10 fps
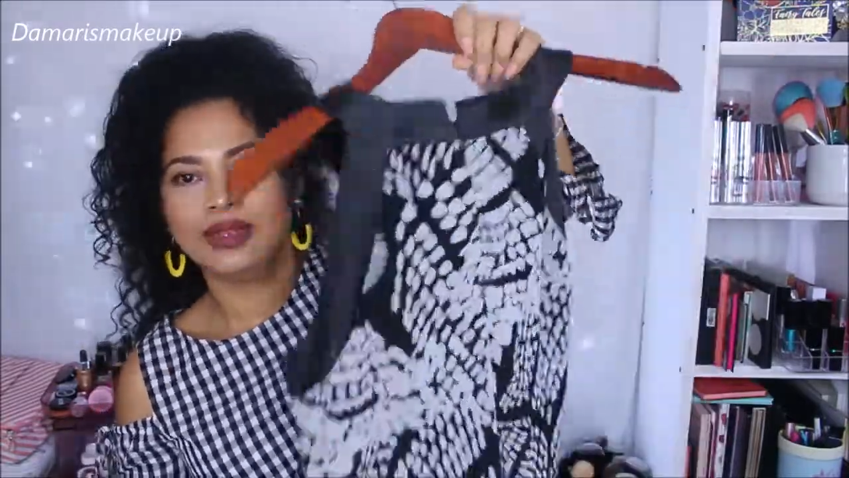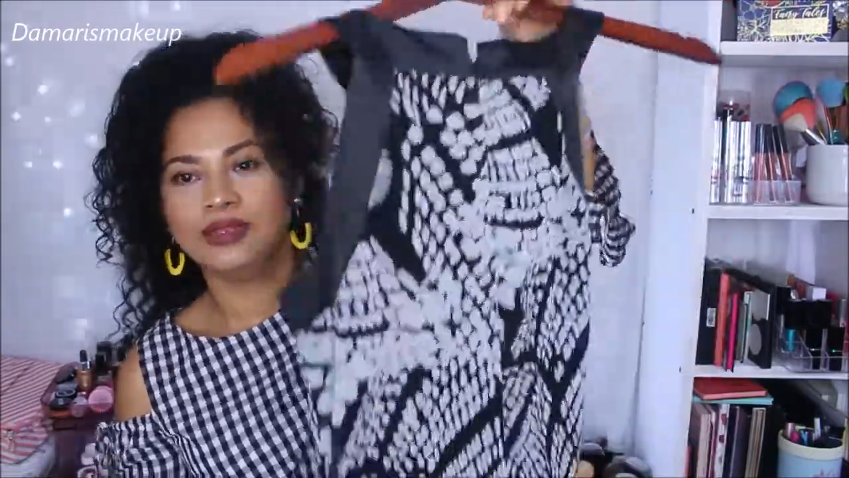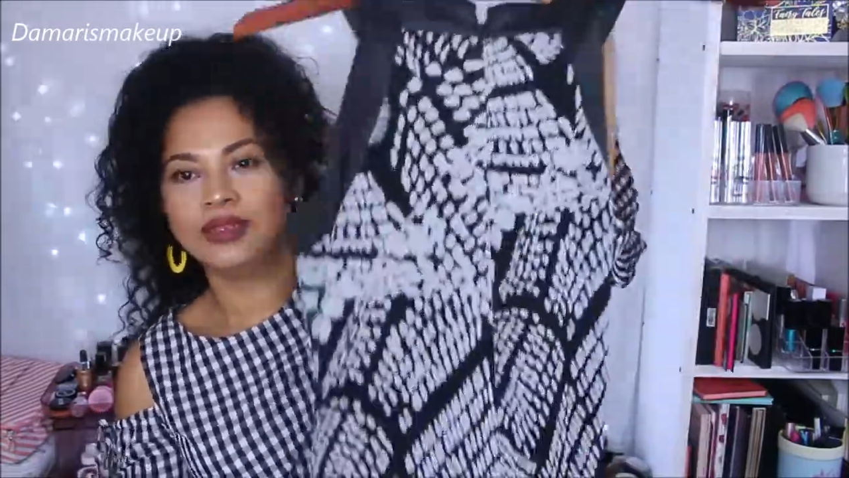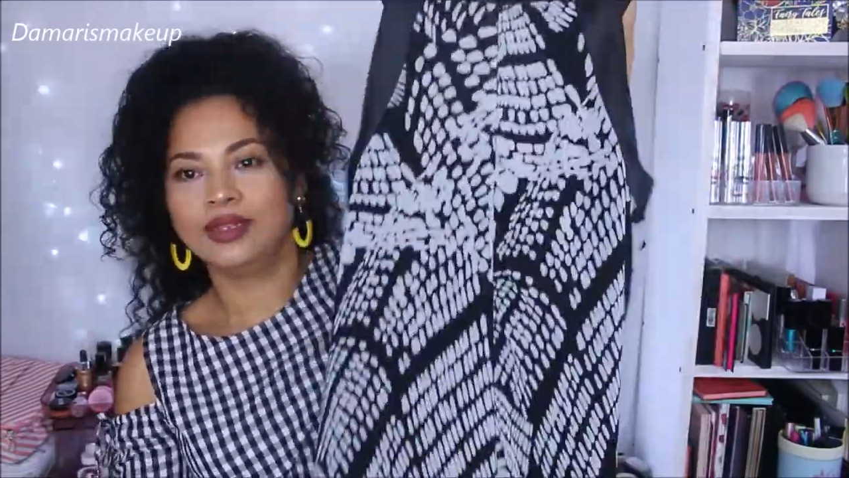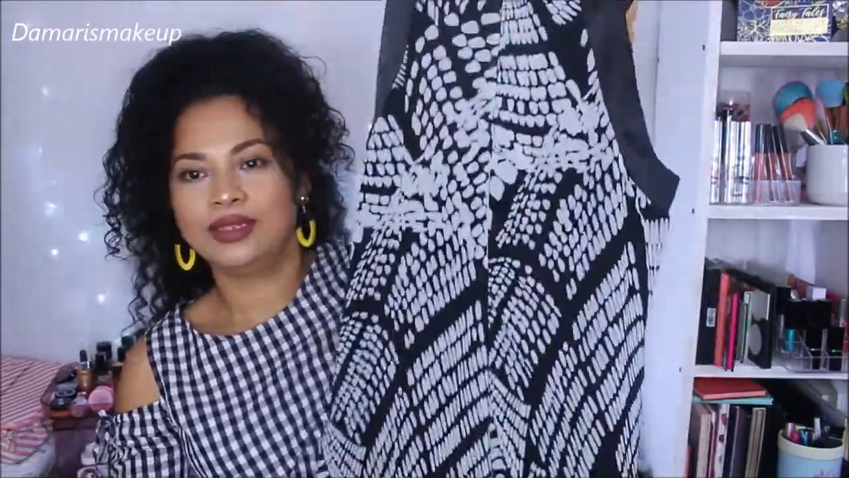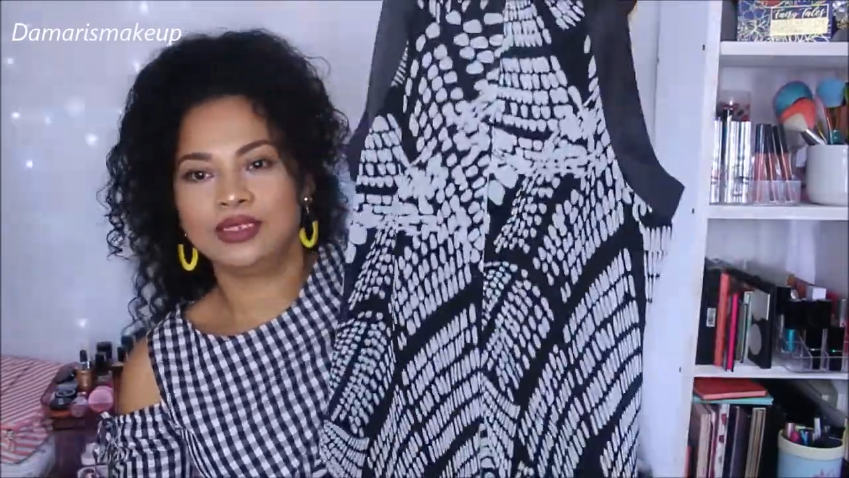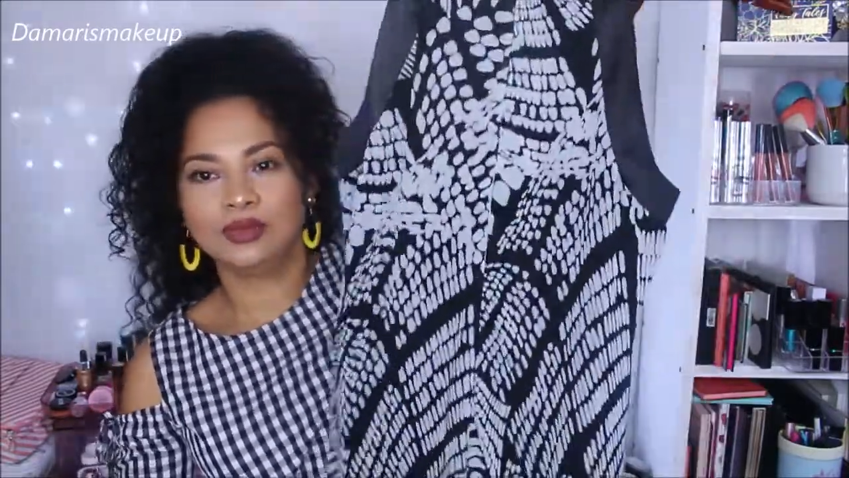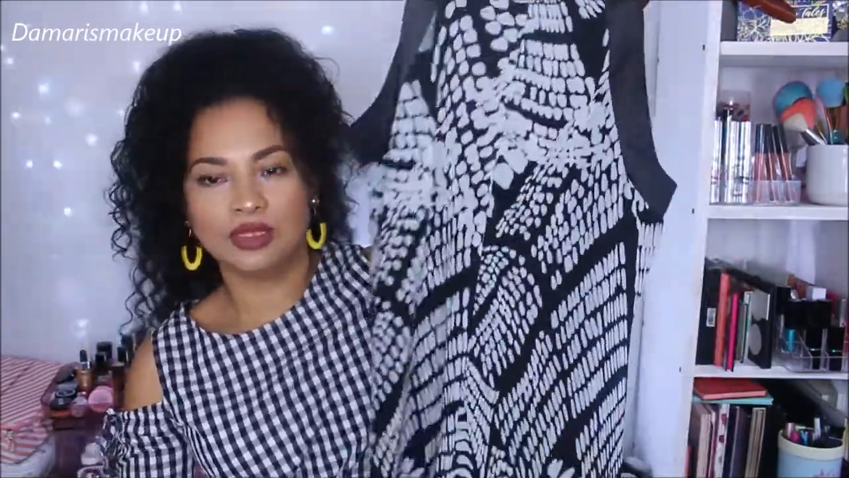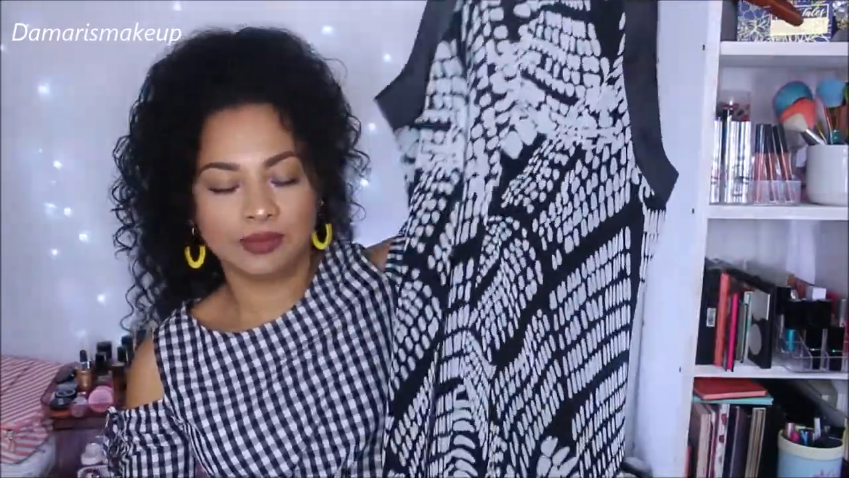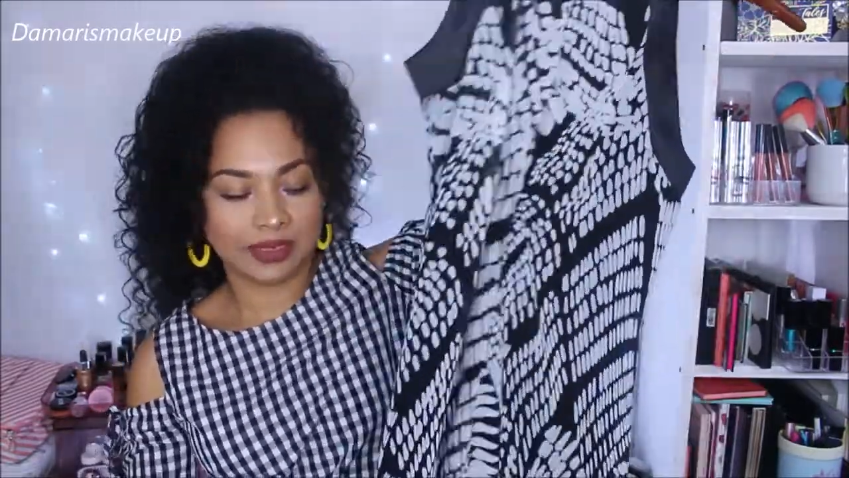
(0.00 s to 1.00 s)
la tienda de
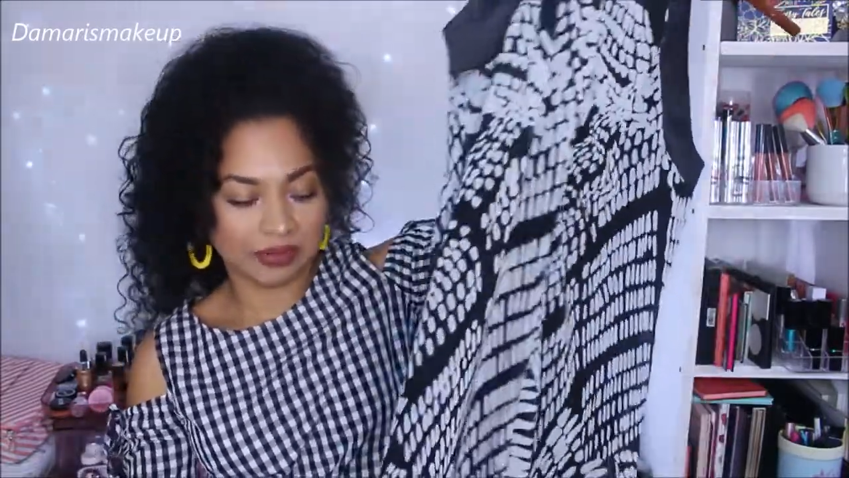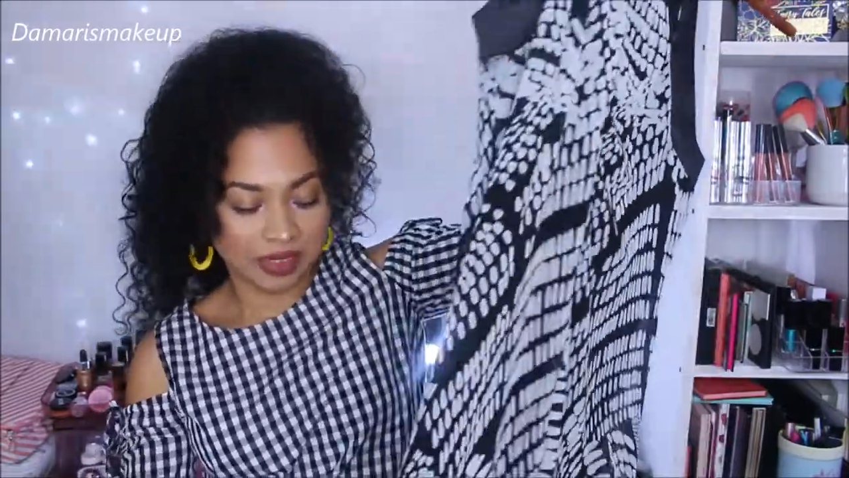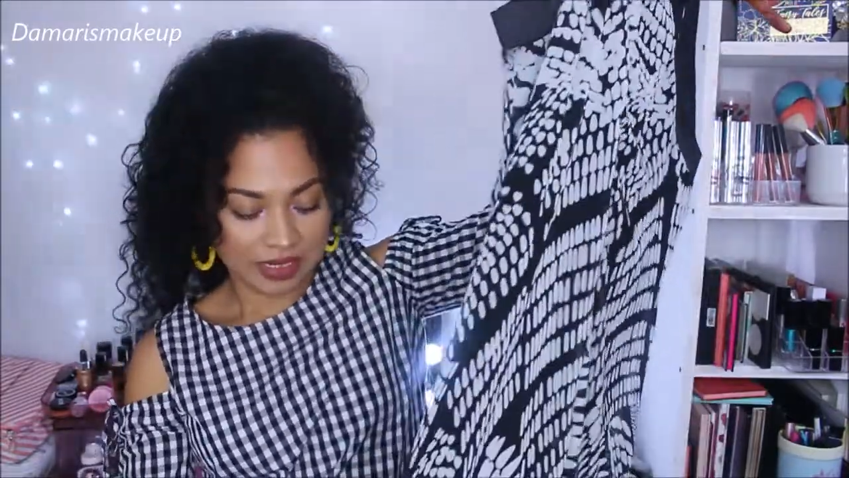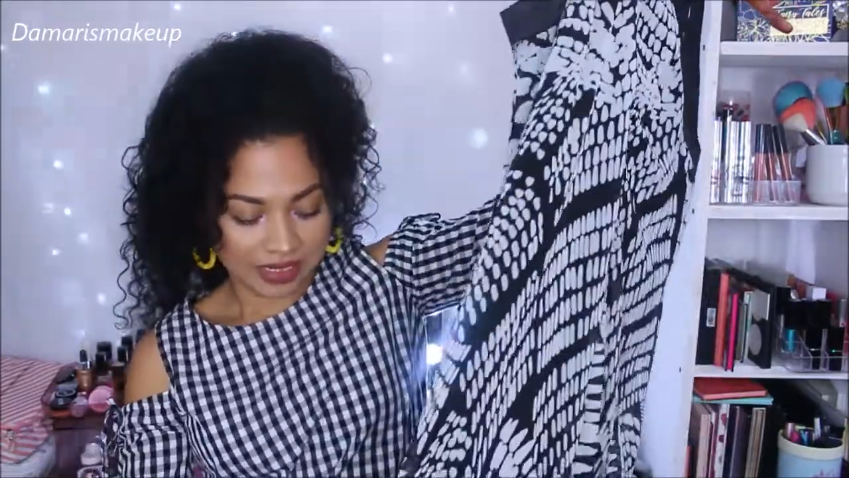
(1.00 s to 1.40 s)
segunda mano.